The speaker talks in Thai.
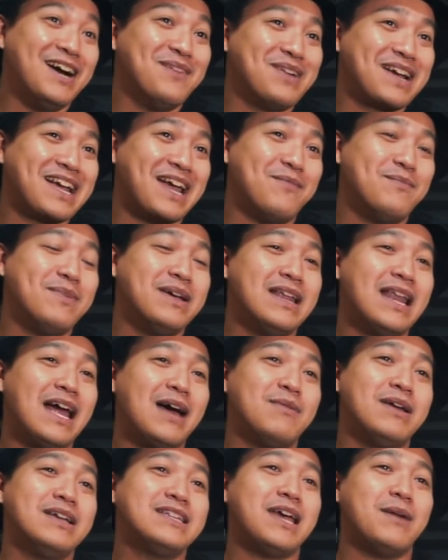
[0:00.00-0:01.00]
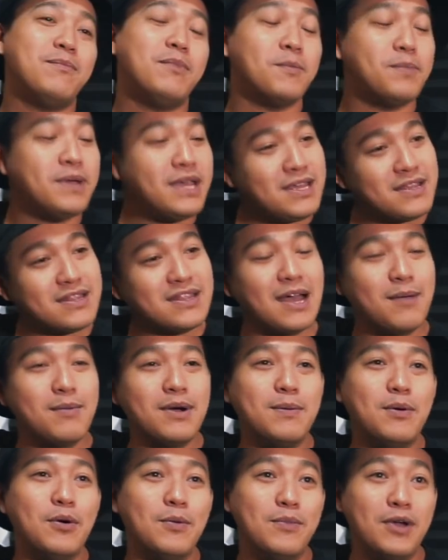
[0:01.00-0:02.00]
ไปแคมป์มายาลาบแล้วแชมป์บอกพี่ตาม
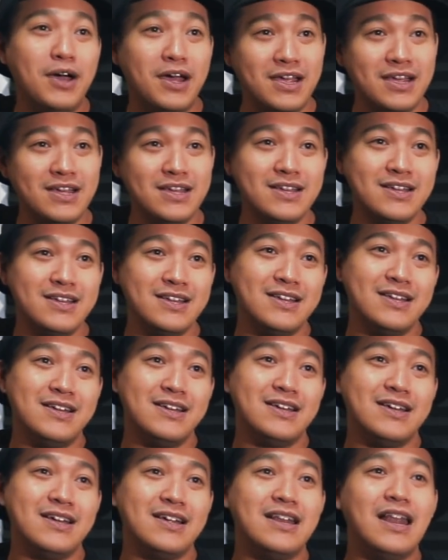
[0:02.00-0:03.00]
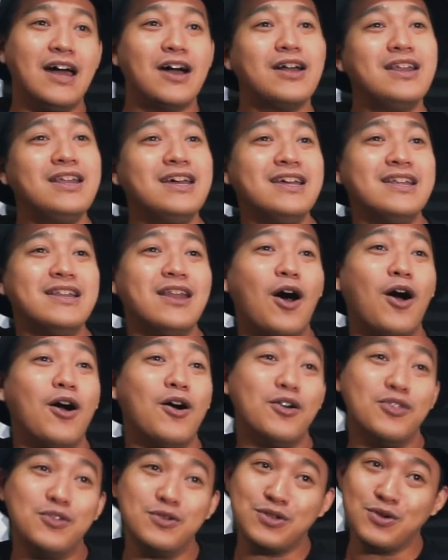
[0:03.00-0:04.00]
กับผมหน่อยเราก็เลยลอง
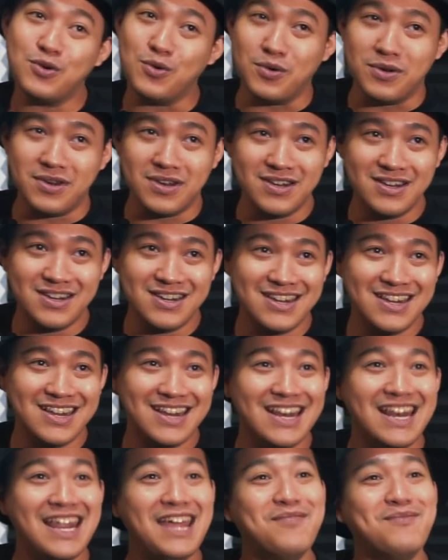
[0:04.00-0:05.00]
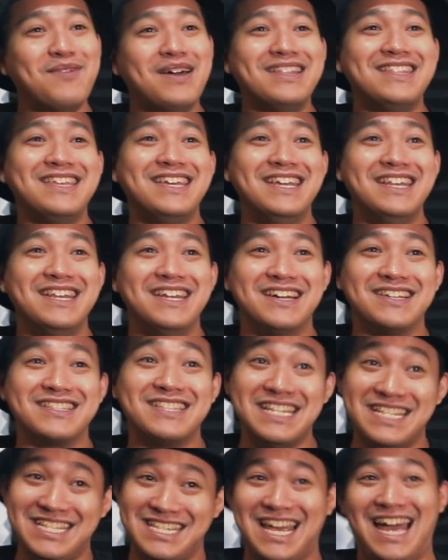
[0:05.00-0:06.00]
ออโตจูนเล่นมาทีหนึ่ง
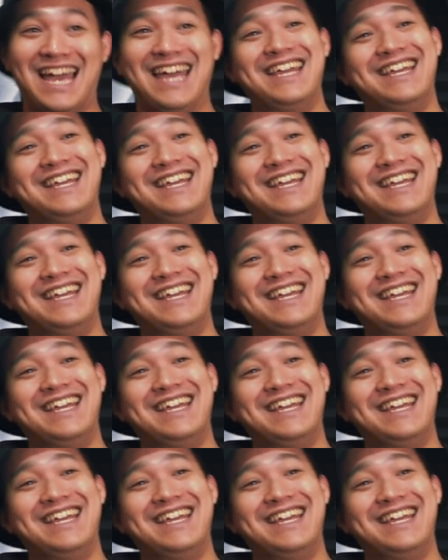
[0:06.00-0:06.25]
ติดใจ